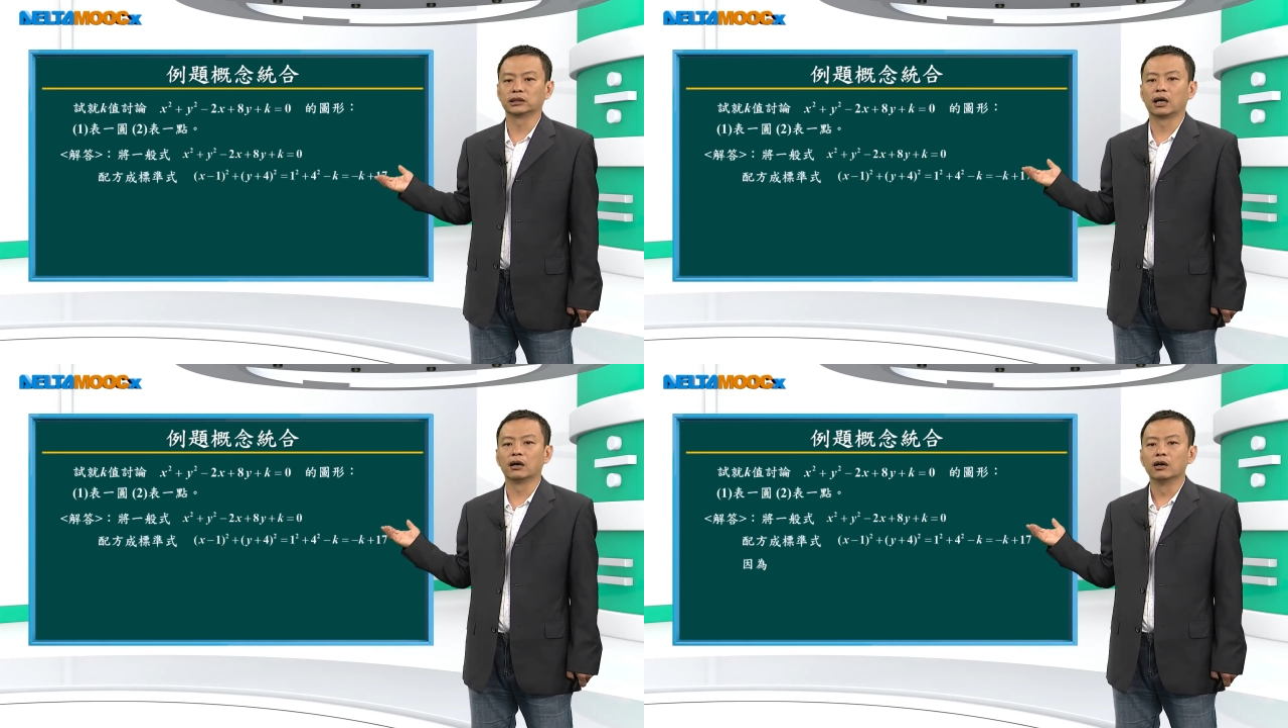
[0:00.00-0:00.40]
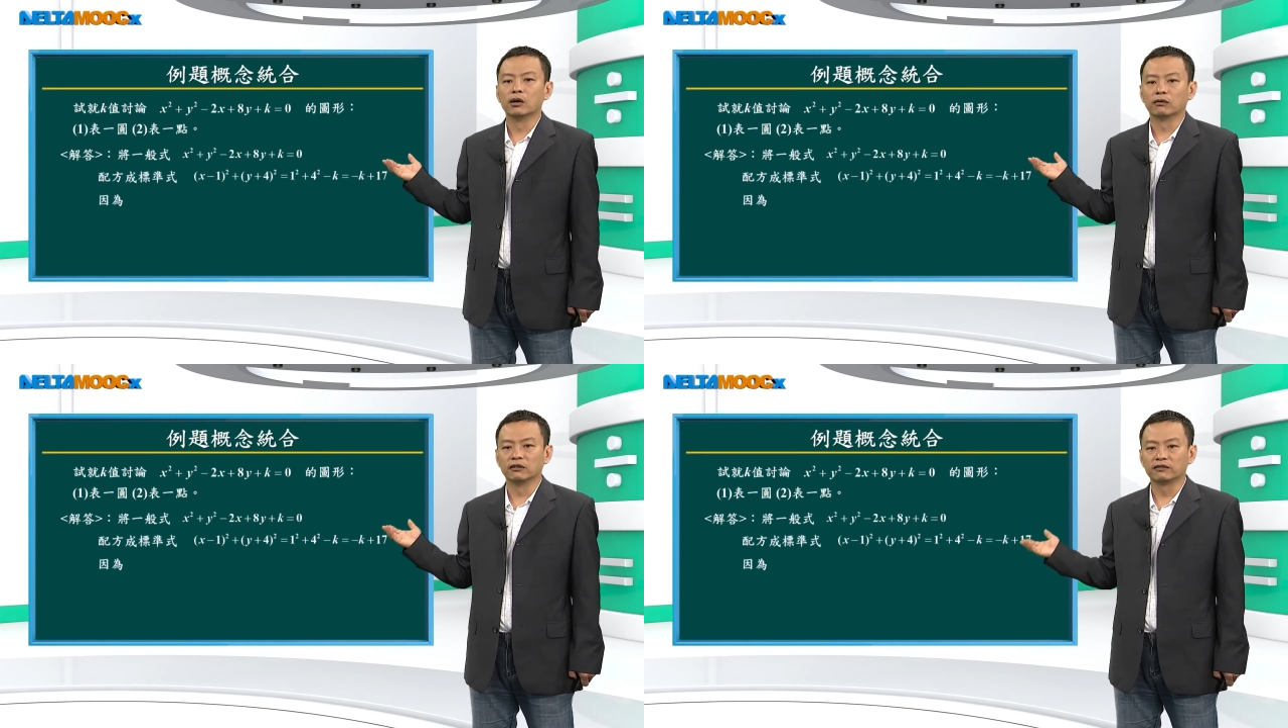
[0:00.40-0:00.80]
哈。
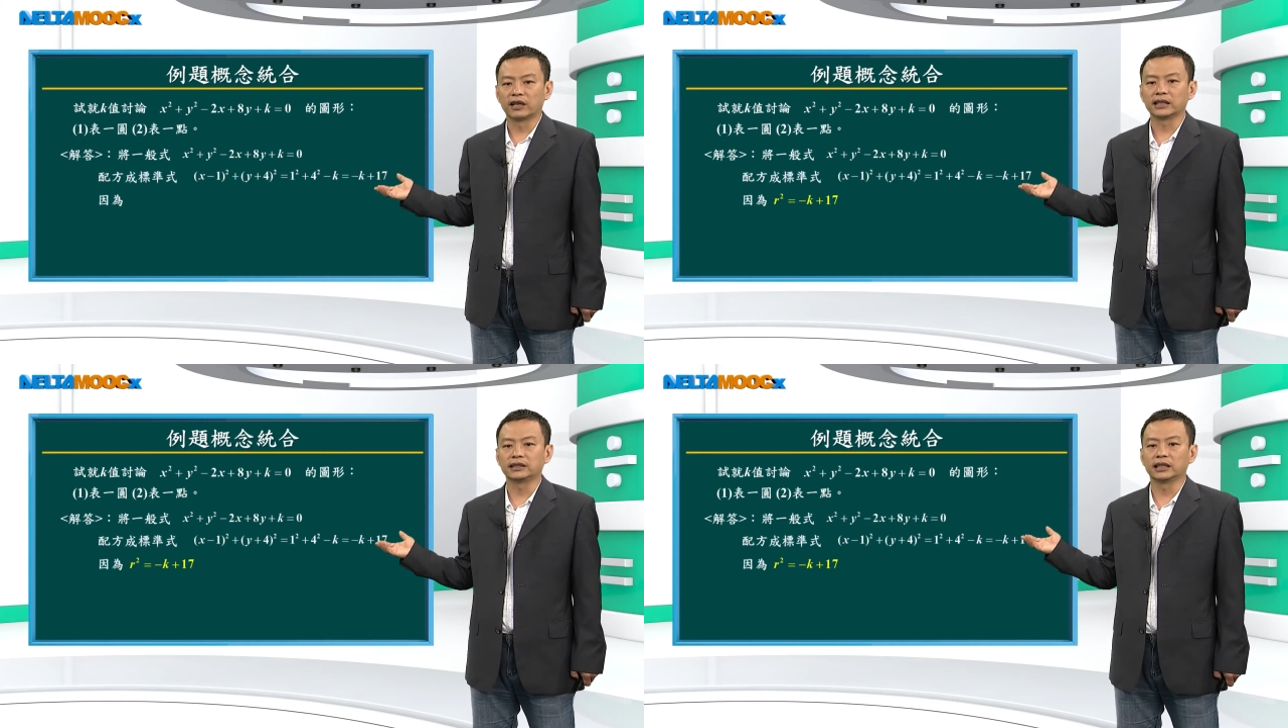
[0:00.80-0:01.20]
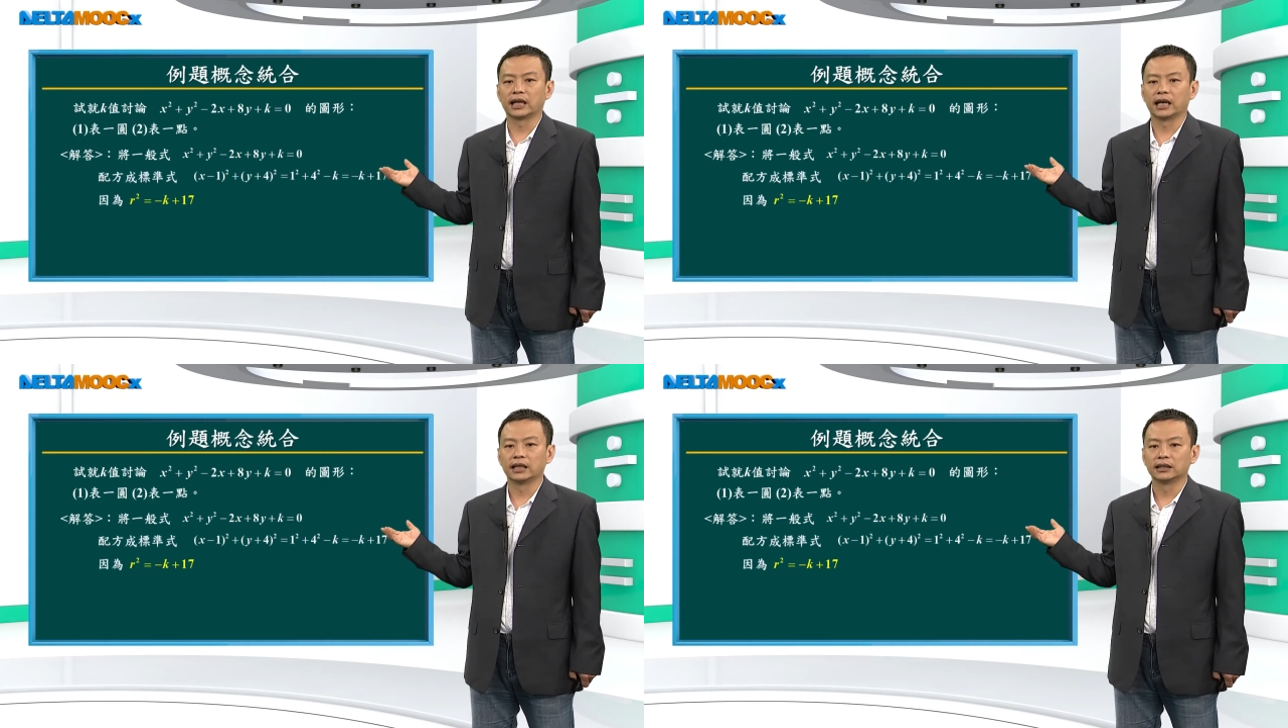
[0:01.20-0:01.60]
我们发现
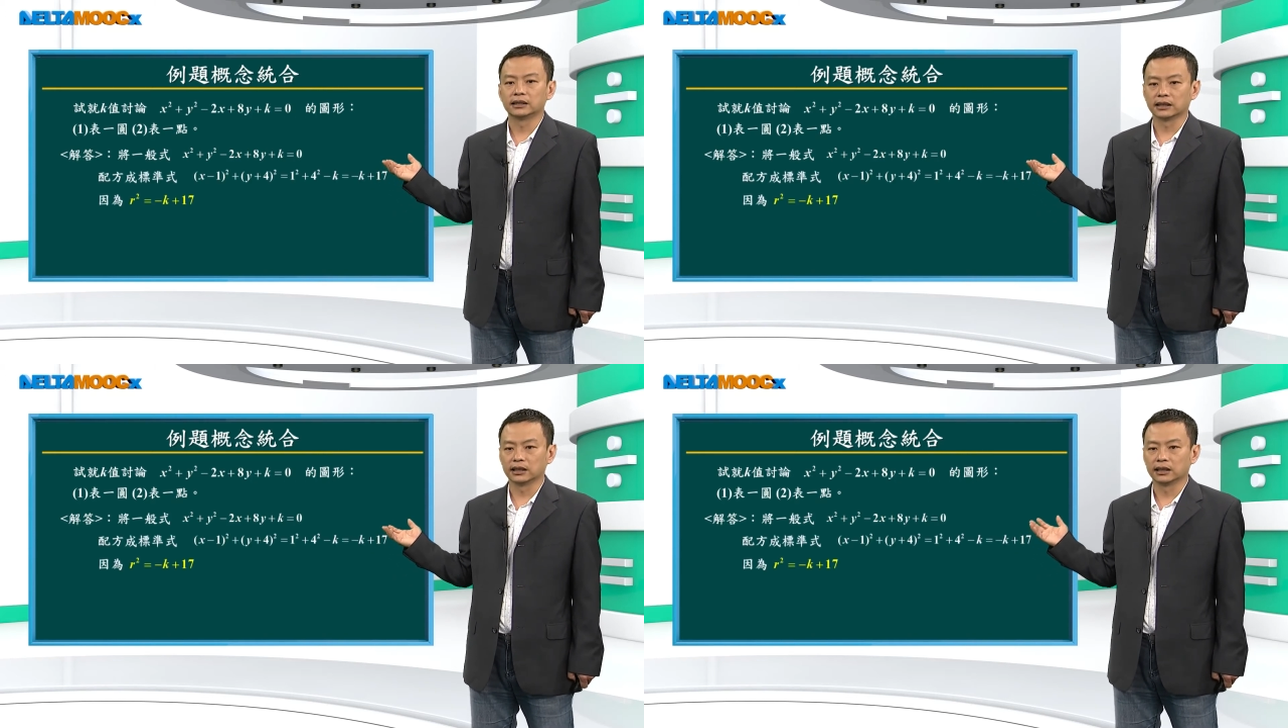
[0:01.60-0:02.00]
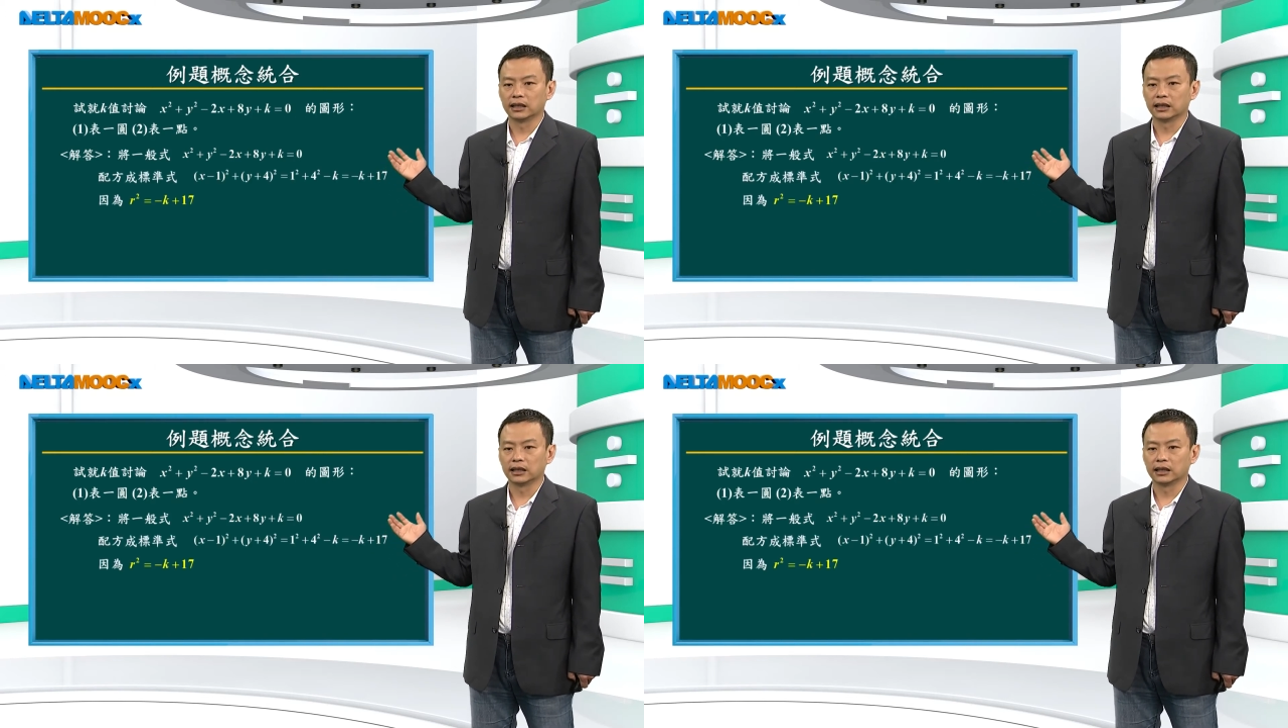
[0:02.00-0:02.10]
呐，这个